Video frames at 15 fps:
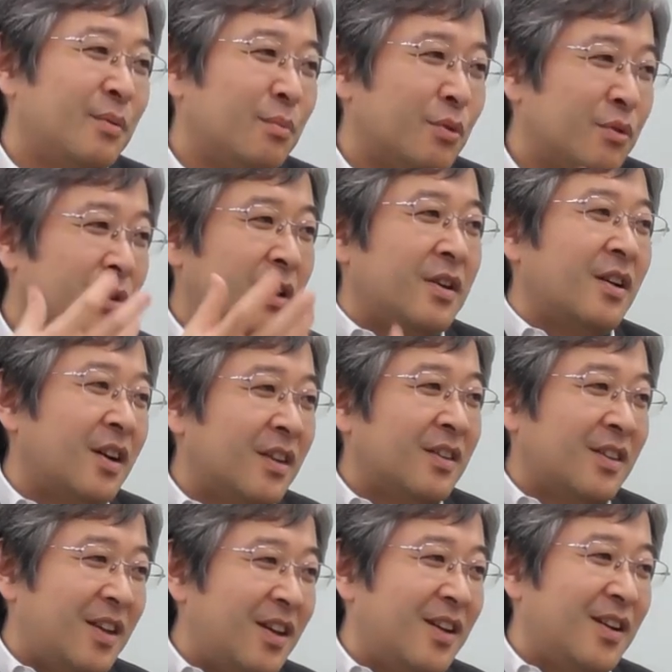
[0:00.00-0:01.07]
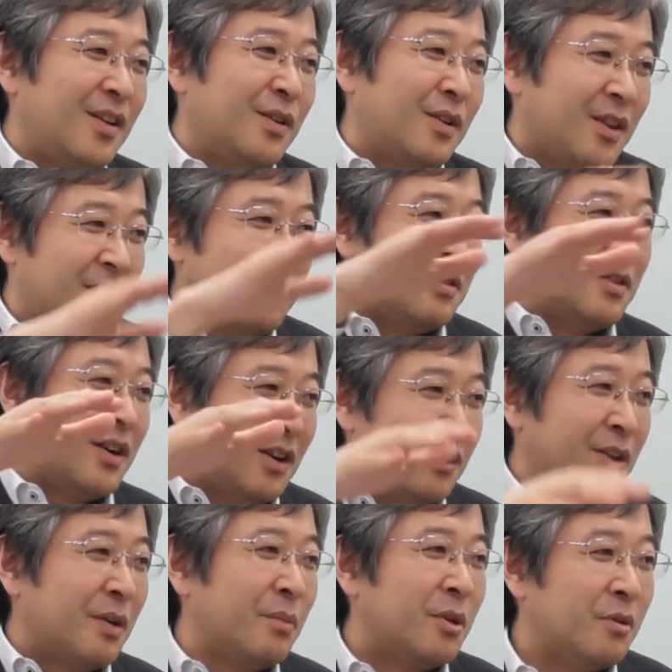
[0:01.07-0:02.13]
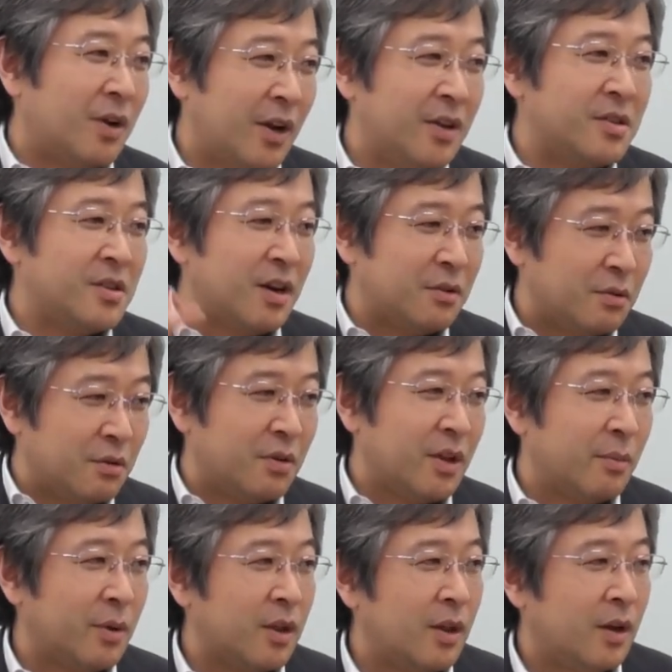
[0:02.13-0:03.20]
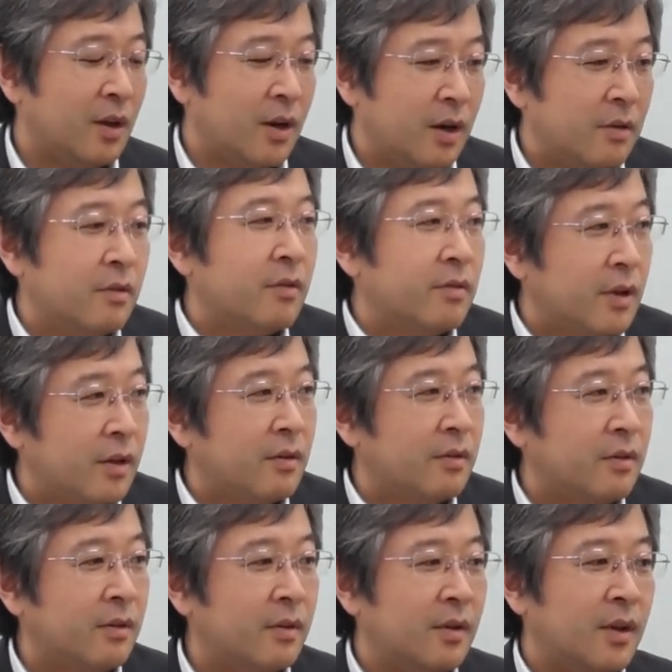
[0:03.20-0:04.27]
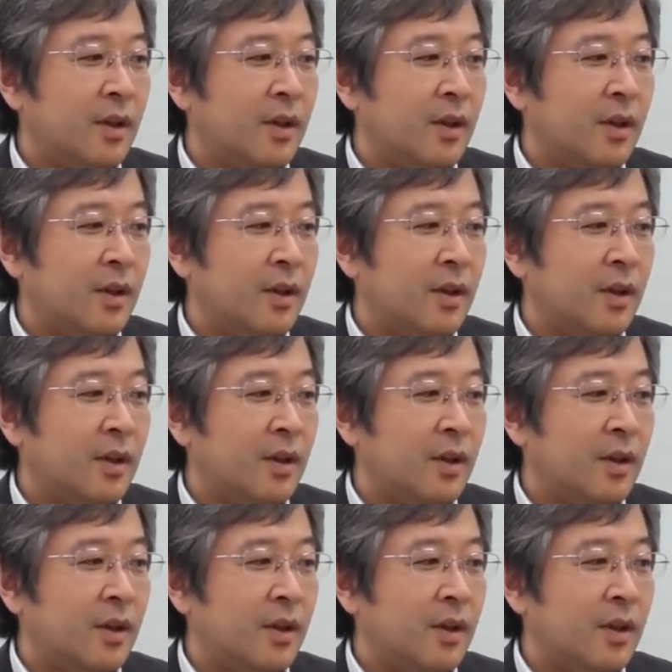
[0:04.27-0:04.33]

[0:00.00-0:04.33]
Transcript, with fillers: 目的があって、点数上げるためとかね、資格取るためってなるんですけど、